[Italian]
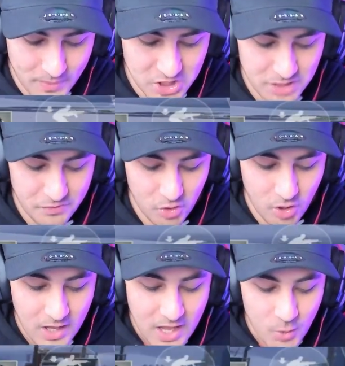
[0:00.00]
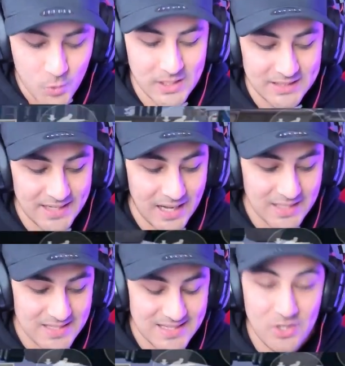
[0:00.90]
Pacifico. Guardate
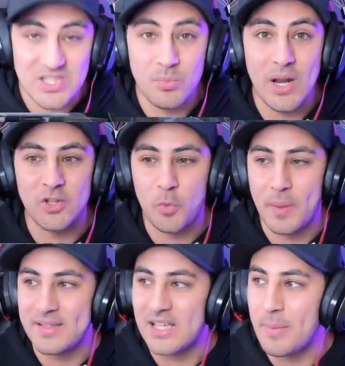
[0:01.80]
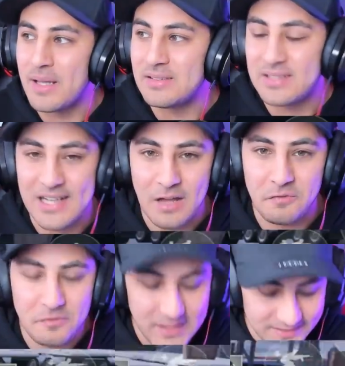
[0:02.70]
ragazzi, stanno simulando praticamente la
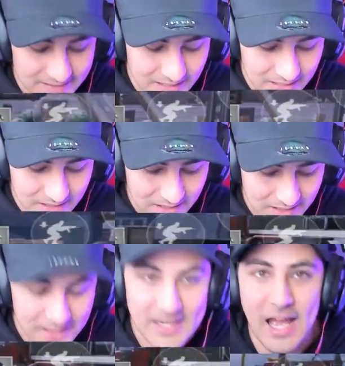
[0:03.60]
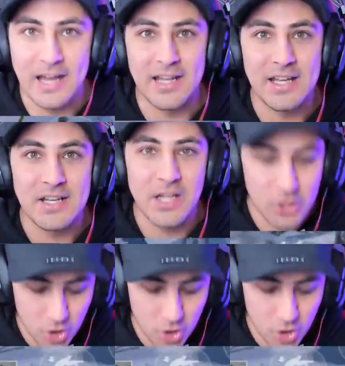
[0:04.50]
vita reale nel